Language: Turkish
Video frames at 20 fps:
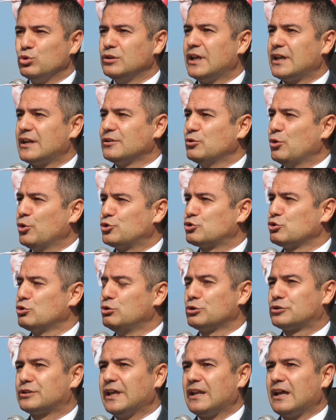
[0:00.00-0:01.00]
Bunların
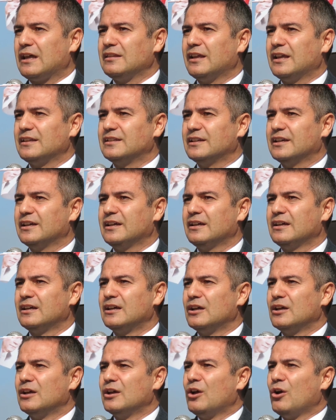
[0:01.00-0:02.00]
özgürlükten anladığı
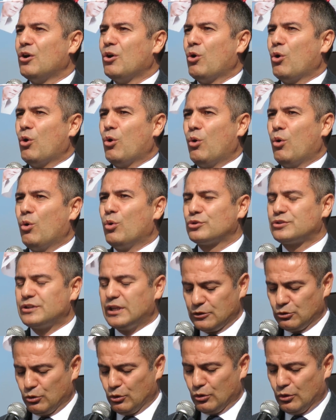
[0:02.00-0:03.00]

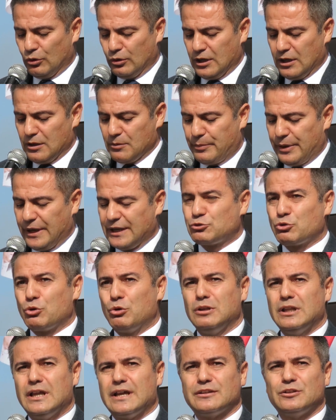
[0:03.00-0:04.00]
Orta Doğu
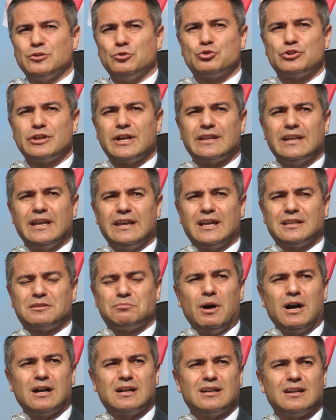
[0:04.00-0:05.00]
petrollerinin üzerine
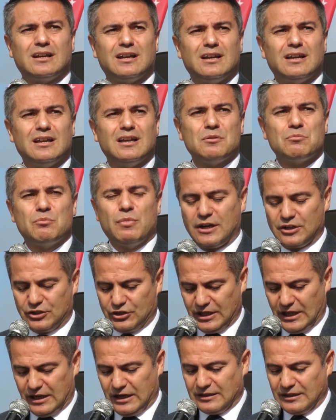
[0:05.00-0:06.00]
yatmak,
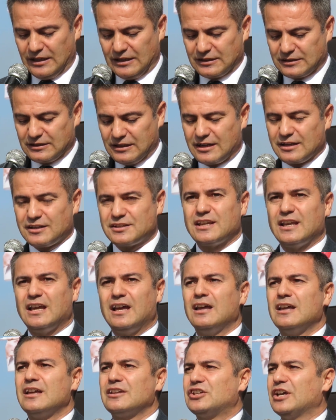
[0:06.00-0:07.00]
barıştan anladıkları
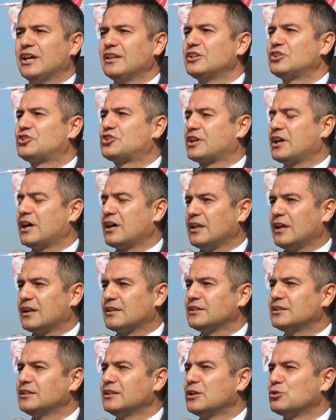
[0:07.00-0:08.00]
ise kendi
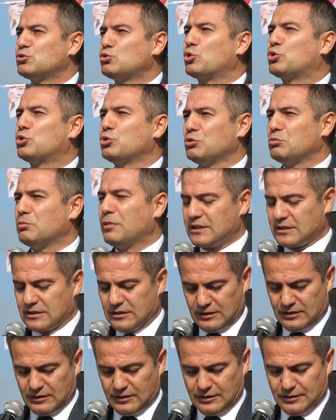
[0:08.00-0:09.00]
çıkarlarının
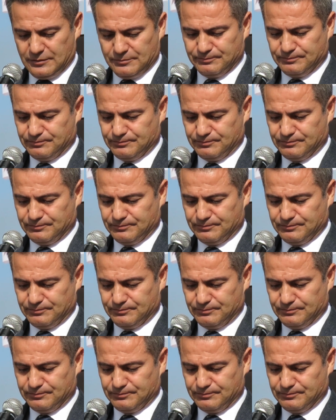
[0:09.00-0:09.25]
dokunulmazlığıdır.